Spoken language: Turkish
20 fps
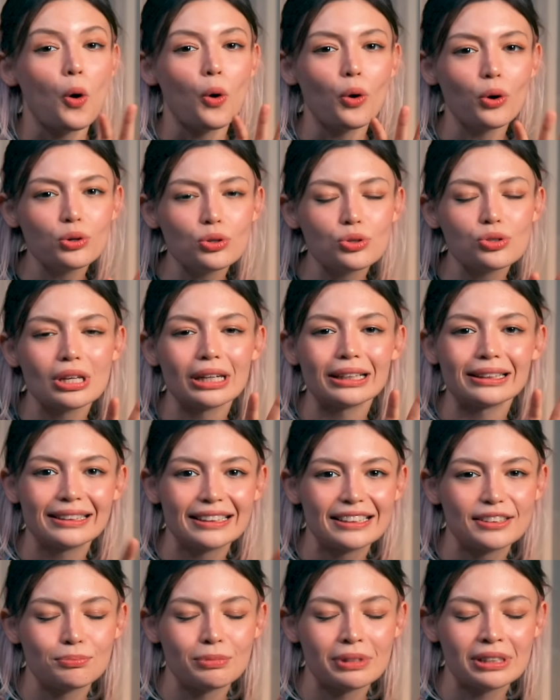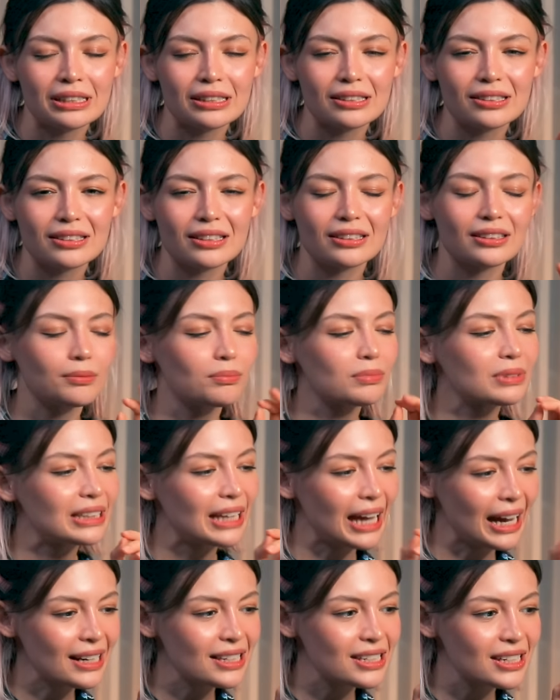o yüzden gitmek istedim.
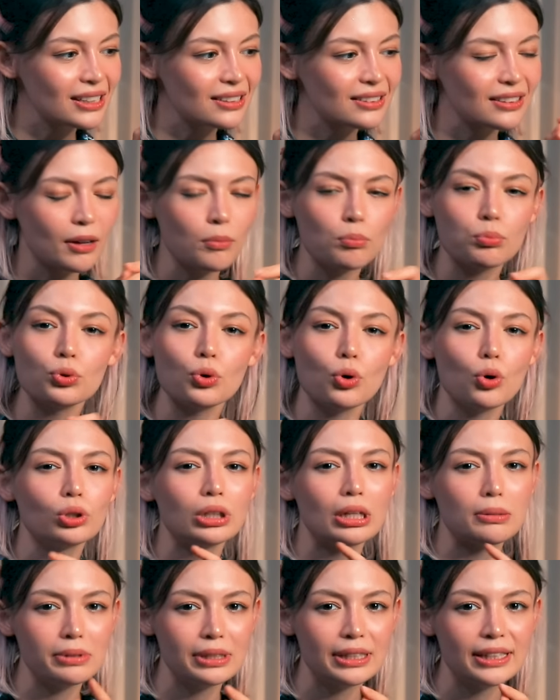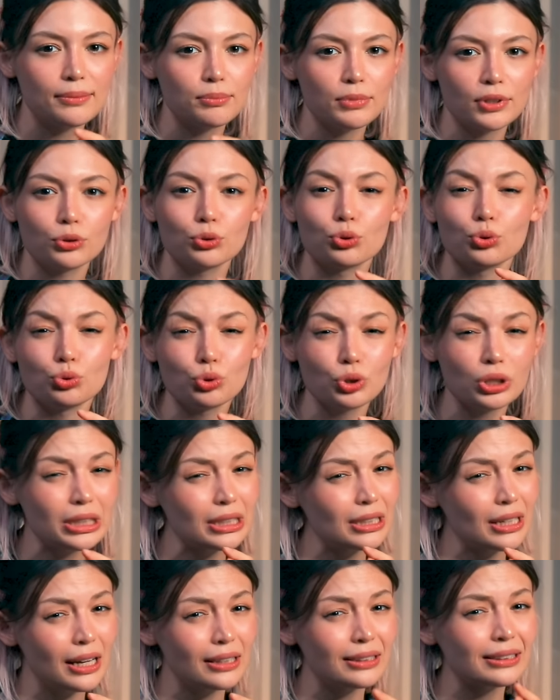Gerçekten bu olabilir mi? Günlük
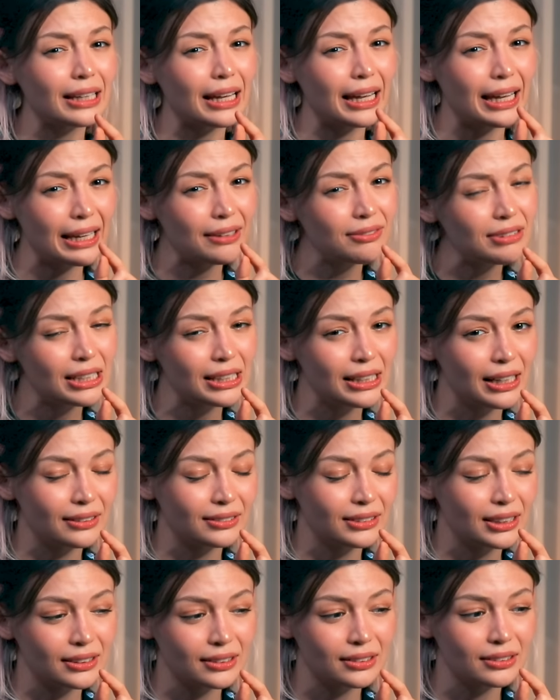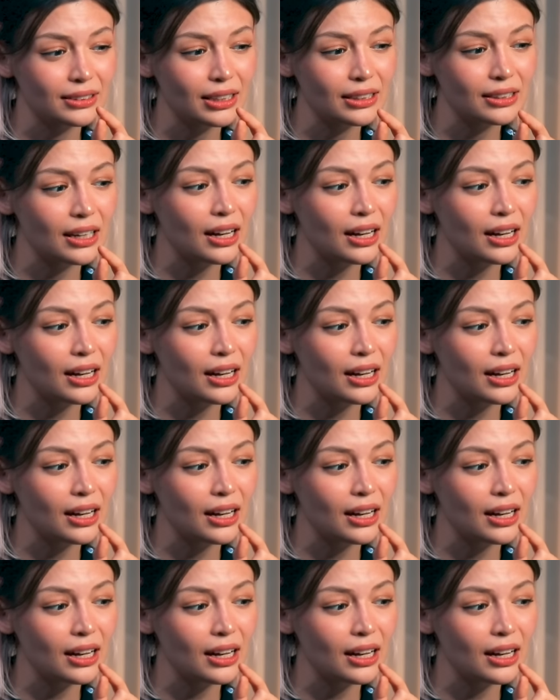kiralık ev ilanlarında